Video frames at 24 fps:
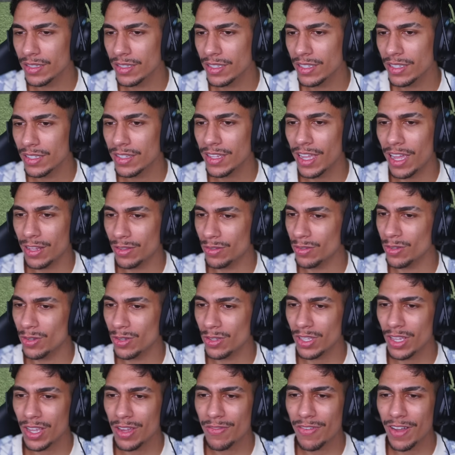Tá, tudo que eu
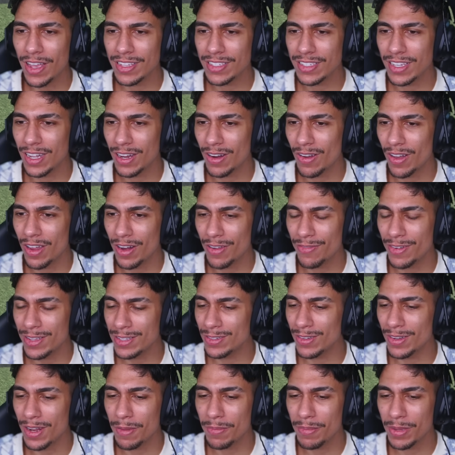tenho que fazer agora é fazer
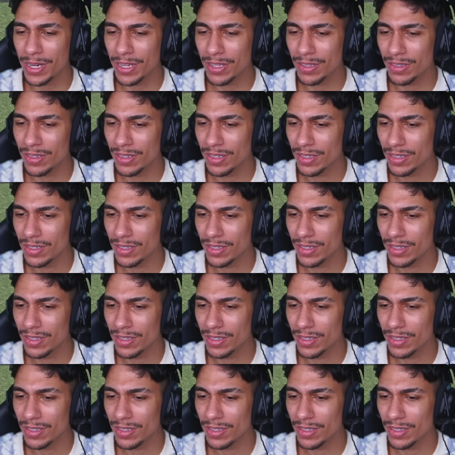o labirinto.